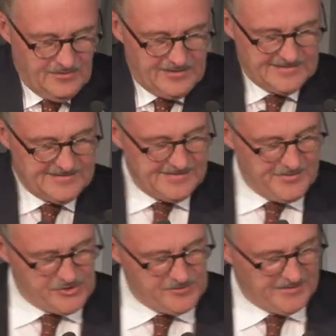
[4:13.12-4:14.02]
Und lassen Sie
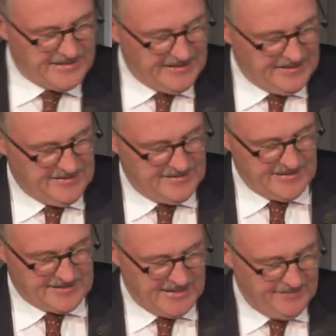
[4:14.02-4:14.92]
mich zu Beginn
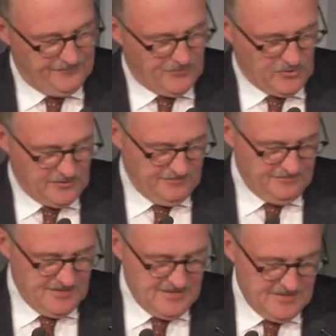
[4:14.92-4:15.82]
der Themenwoche
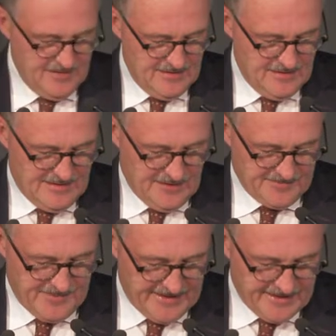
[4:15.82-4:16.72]

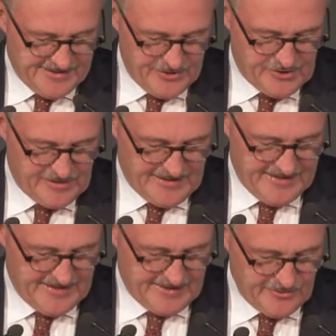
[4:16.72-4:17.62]
aus meiner Sicht
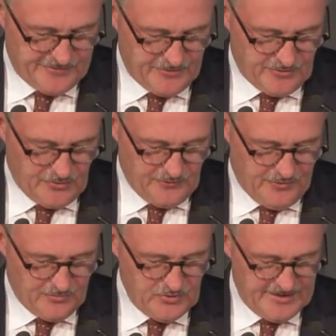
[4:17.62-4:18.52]
drei Herausforderungen
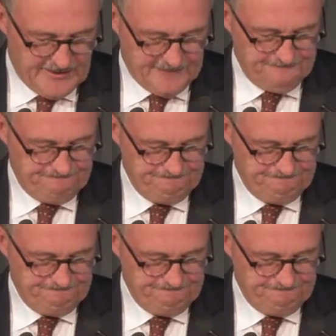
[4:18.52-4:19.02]
formulieren.